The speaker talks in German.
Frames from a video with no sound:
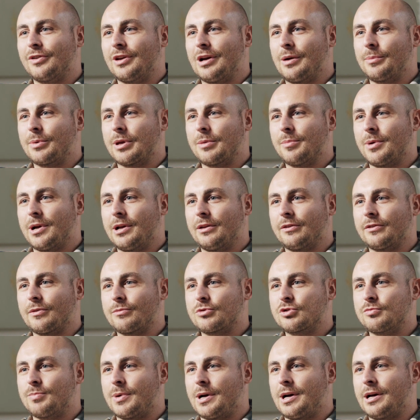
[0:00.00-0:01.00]
wir haben
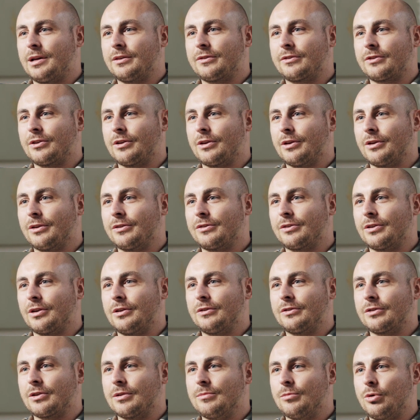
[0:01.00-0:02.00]
gemeinsam Spaß, äh, sei
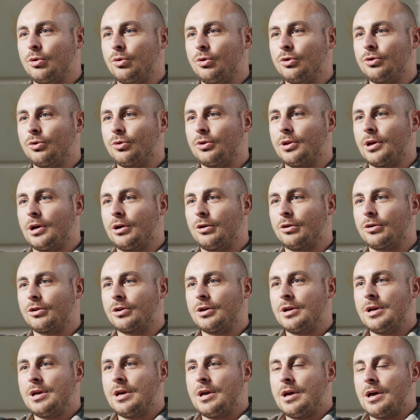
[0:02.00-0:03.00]
es remote oder auch